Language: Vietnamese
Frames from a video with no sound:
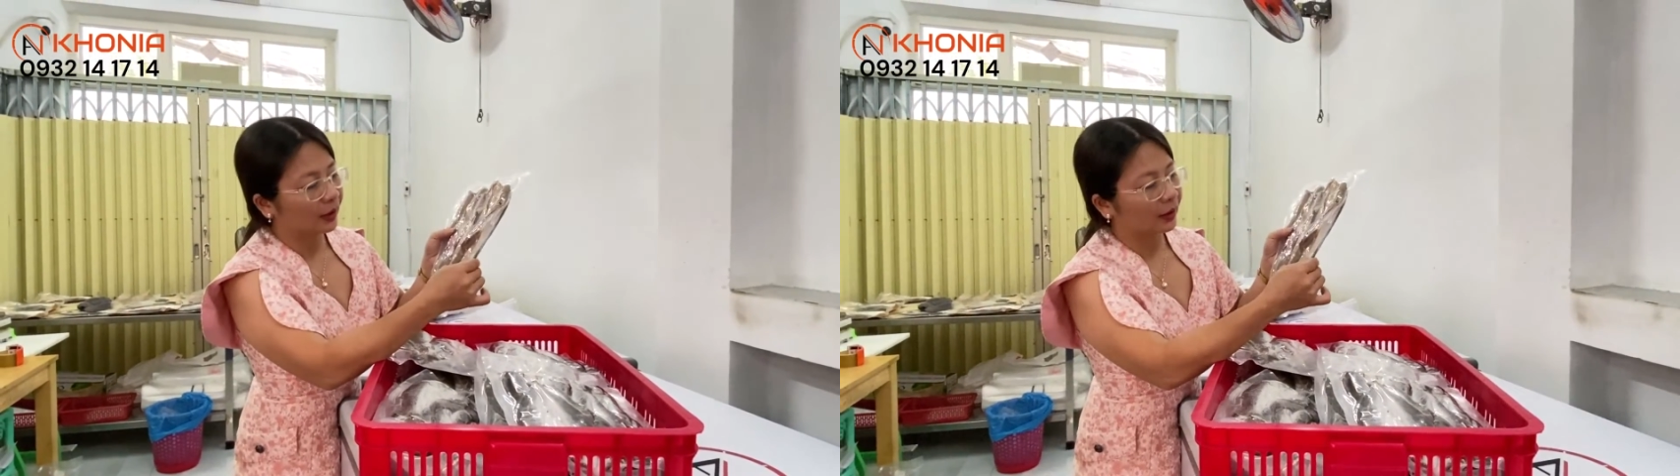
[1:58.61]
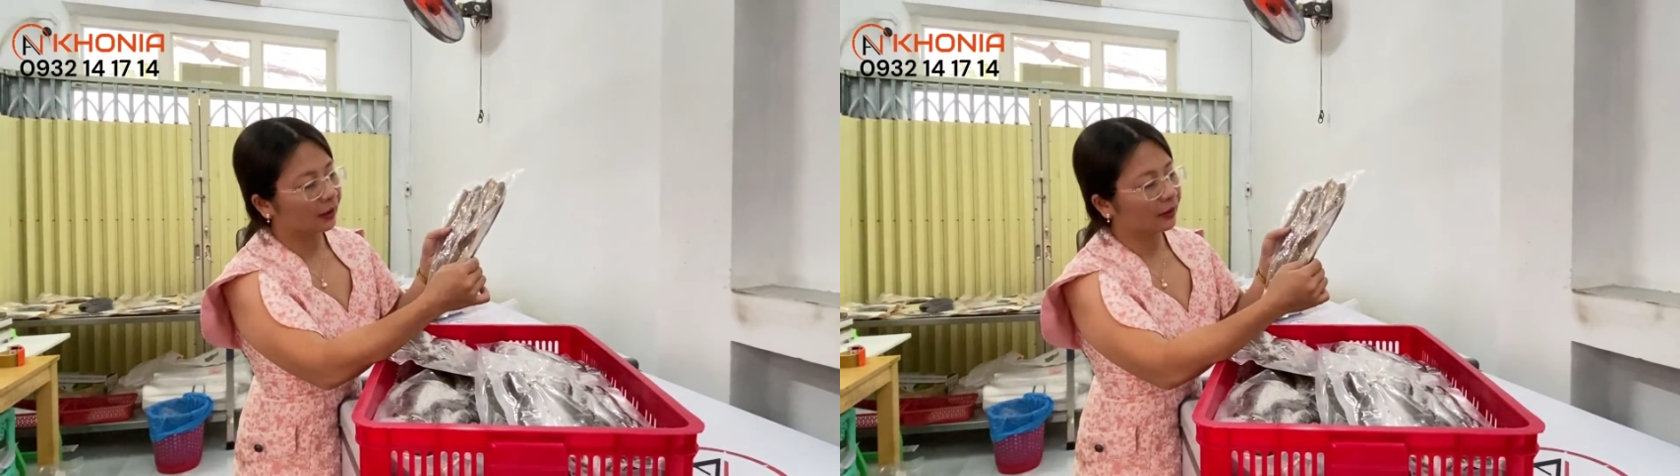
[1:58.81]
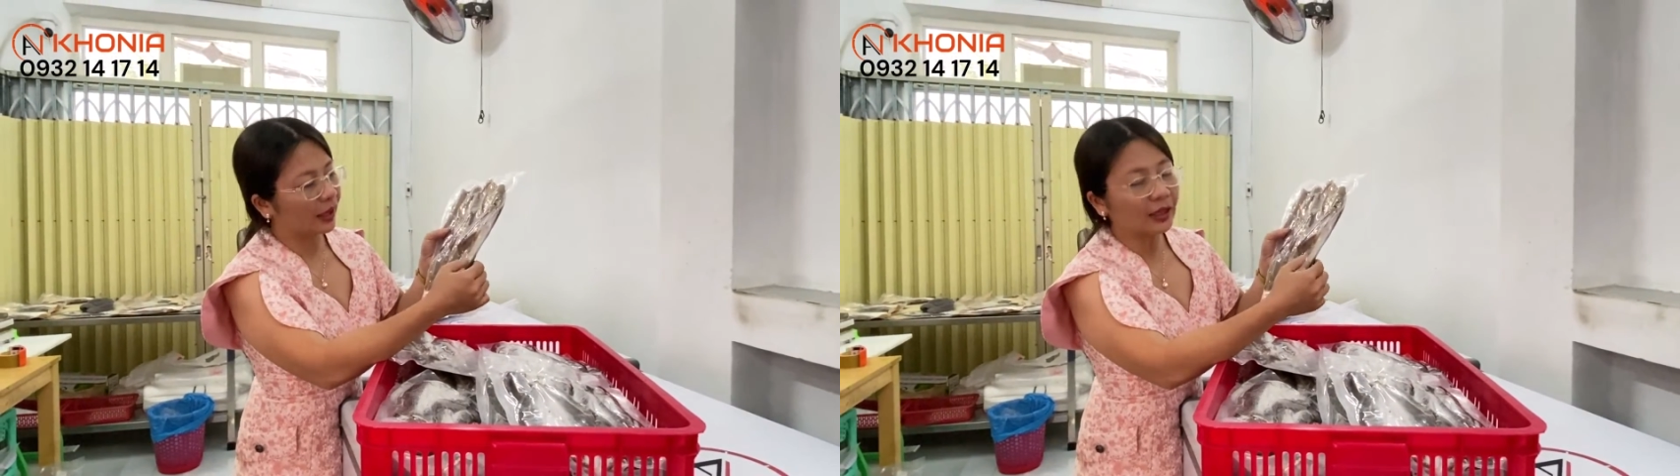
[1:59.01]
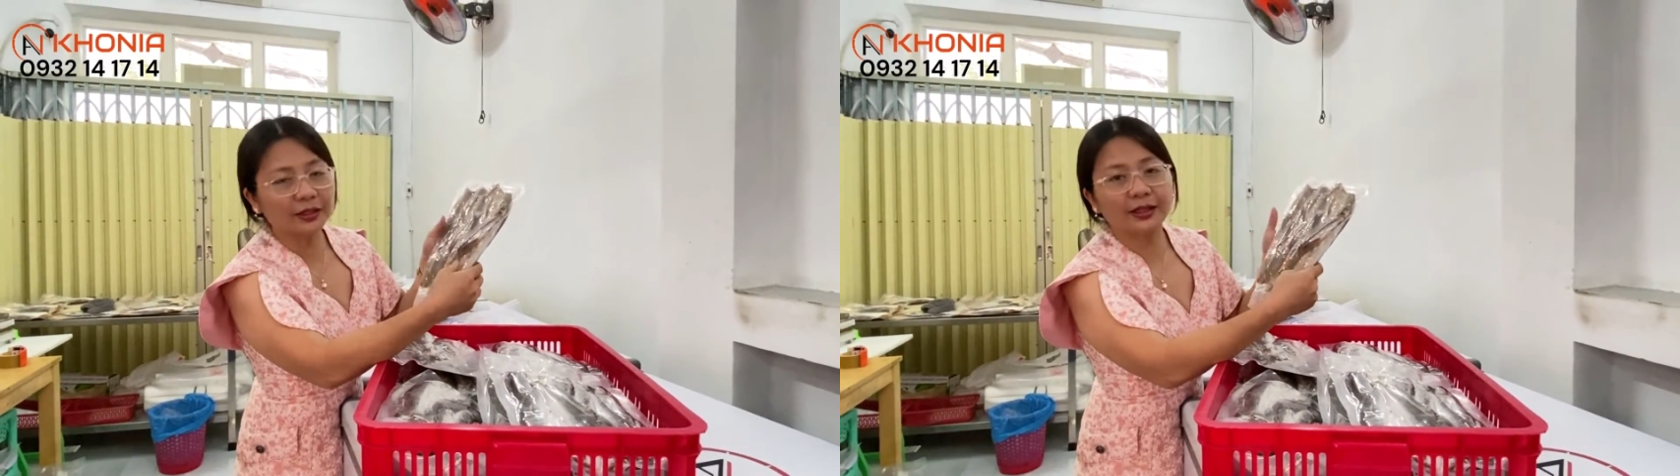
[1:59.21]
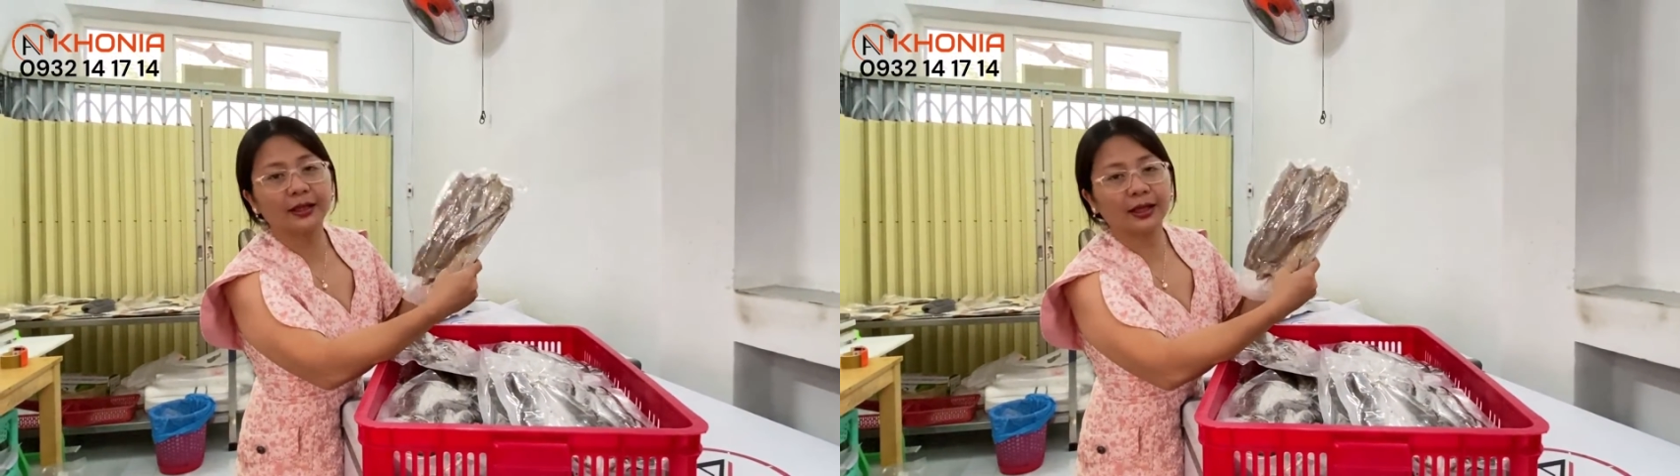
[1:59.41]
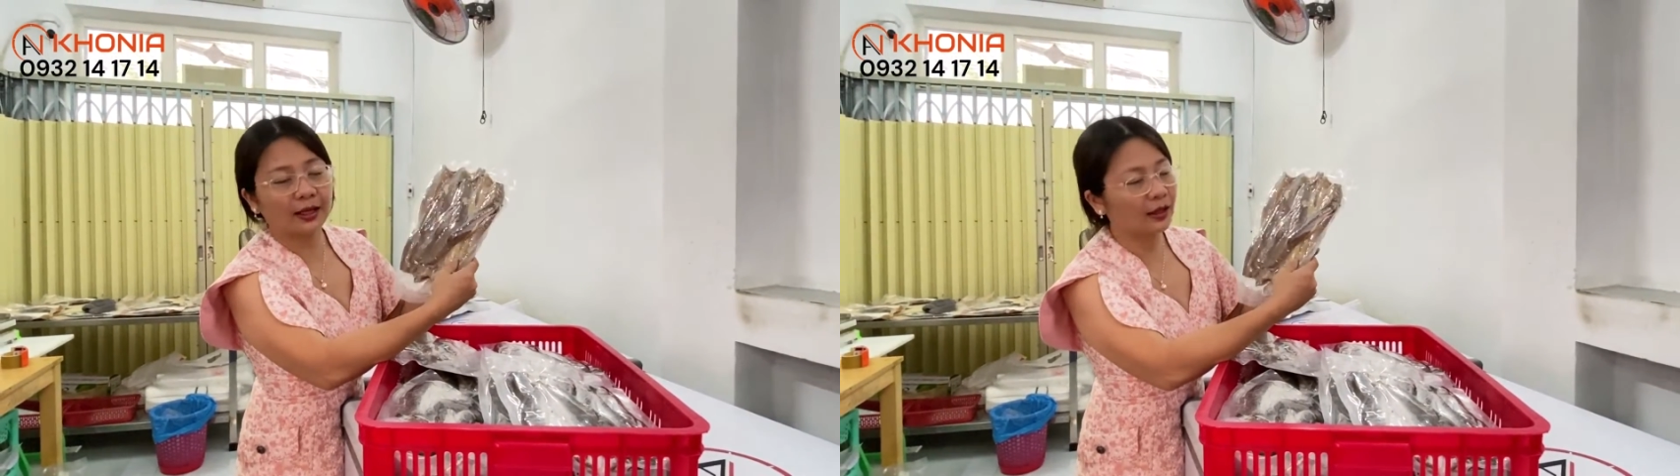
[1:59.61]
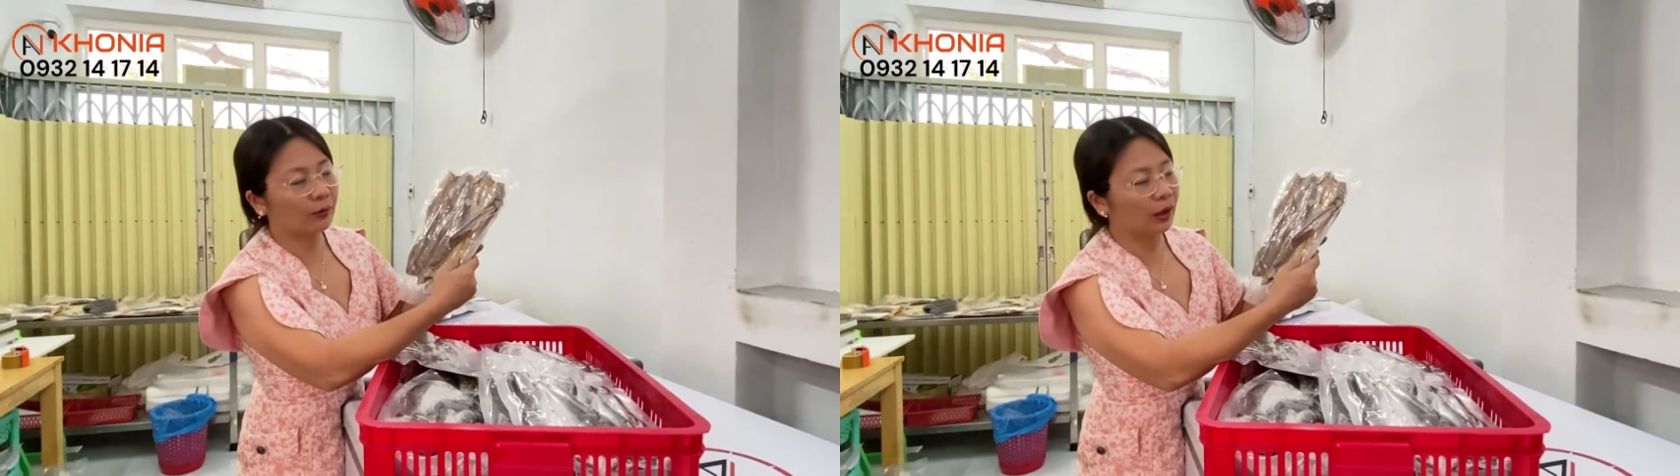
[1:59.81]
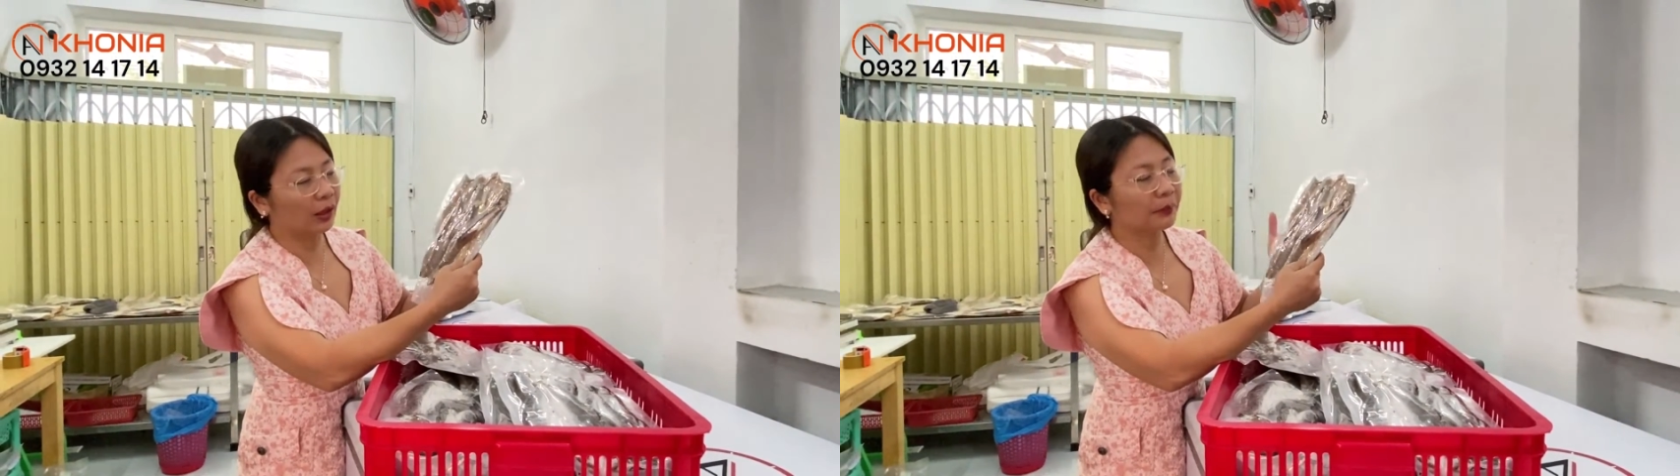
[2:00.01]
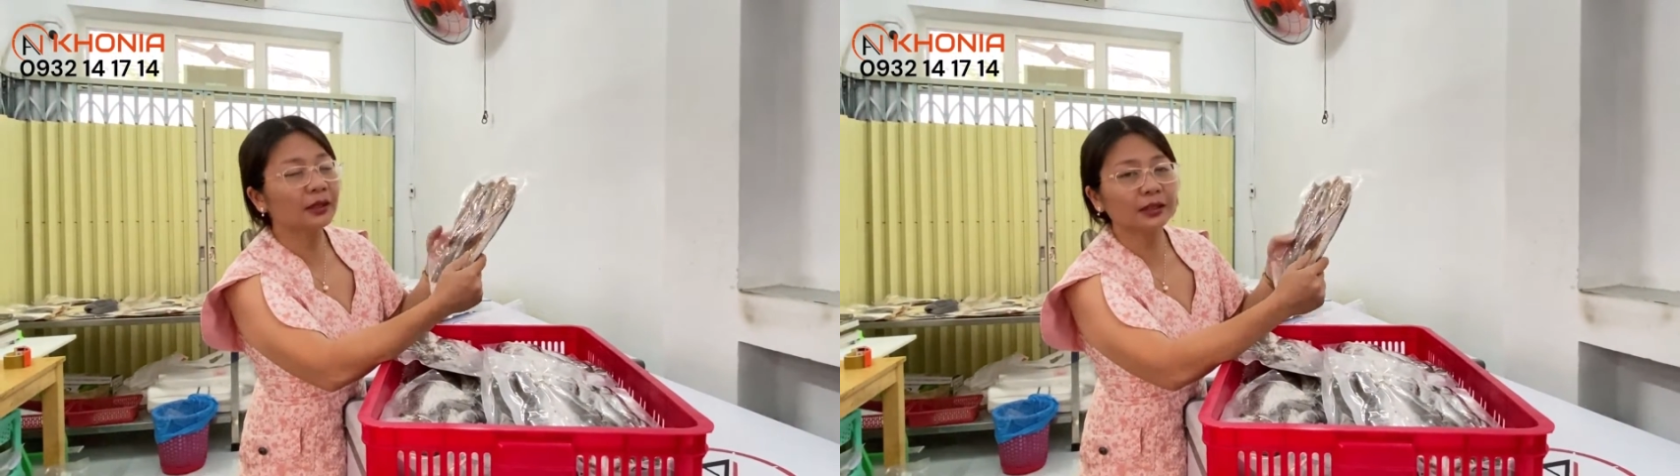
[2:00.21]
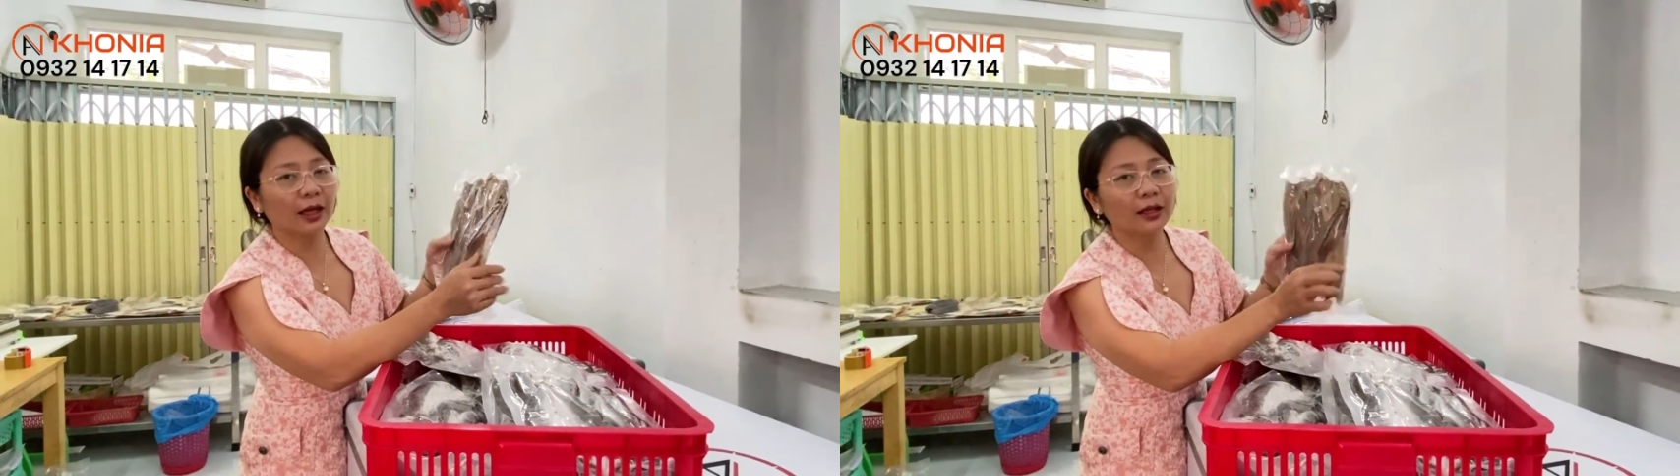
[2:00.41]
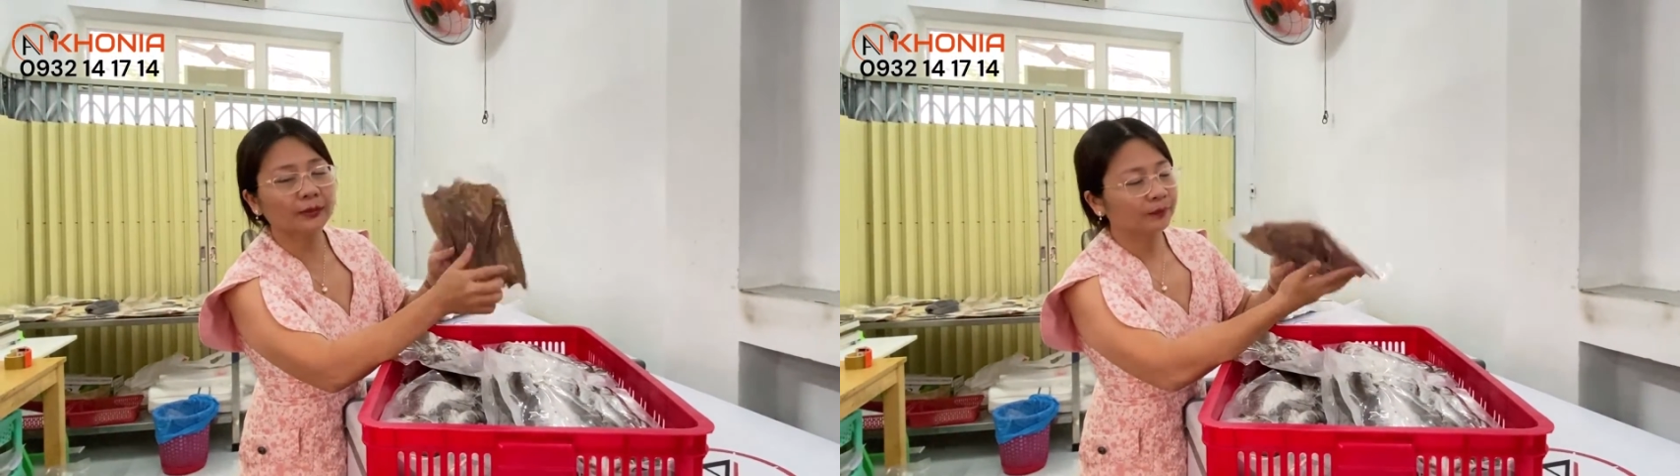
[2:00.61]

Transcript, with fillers: thì lấy ra chiên ngay không cần ngâm nước gì hết